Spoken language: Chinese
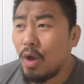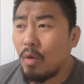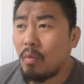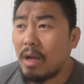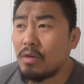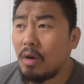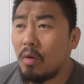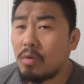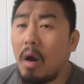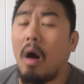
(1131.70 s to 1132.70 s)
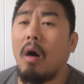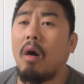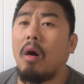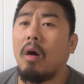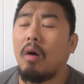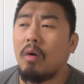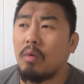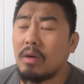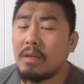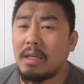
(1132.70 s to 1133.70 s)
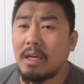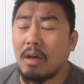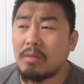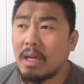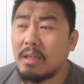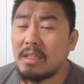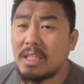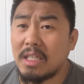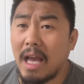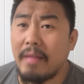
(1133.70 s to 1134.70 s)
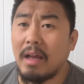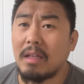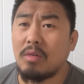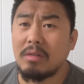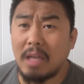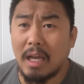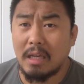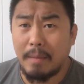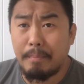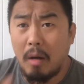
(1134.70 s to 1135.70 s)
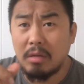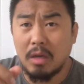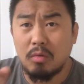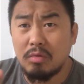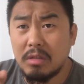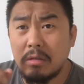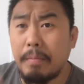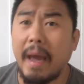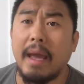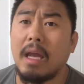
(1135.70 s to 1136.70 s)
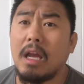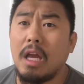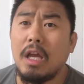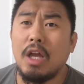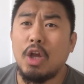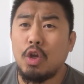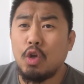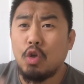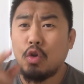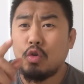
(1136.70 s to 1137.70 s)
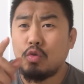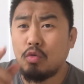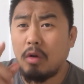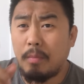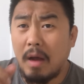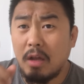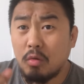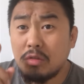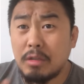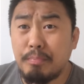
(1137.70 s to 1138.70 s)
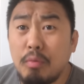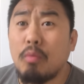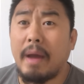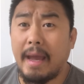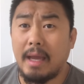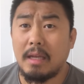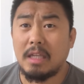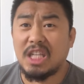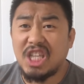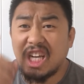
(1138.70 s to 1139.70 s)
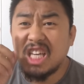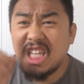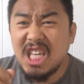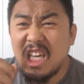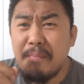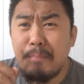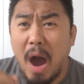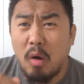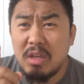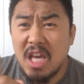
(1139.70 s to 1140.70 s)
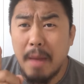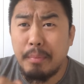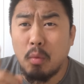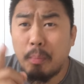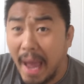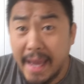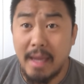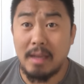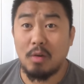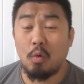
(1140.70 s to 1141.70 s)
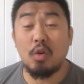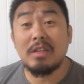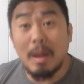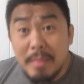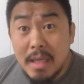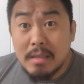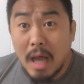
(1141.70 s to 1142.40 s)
完之后我说哦，我说那这老爷子钱呢？他说这个这保险公司赔，如果保险公司不赔，这个医保也不赔。我说什么意思